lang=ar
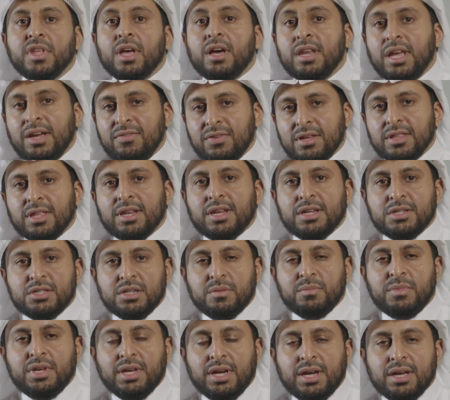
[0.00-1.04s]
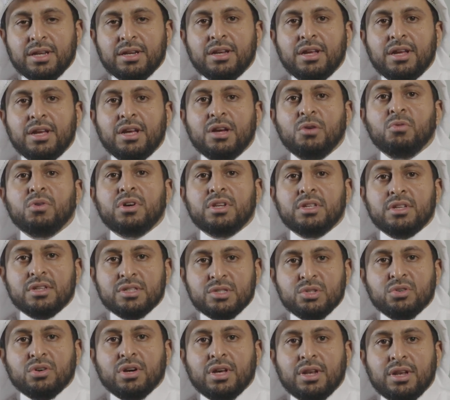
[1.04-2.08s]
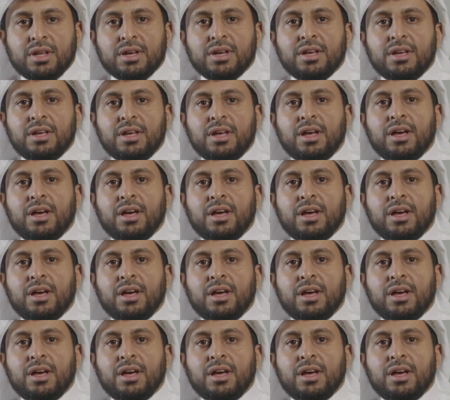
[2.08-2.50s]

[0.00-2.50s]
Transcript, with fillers: ان يحفظنا جميعا وان يرزقنا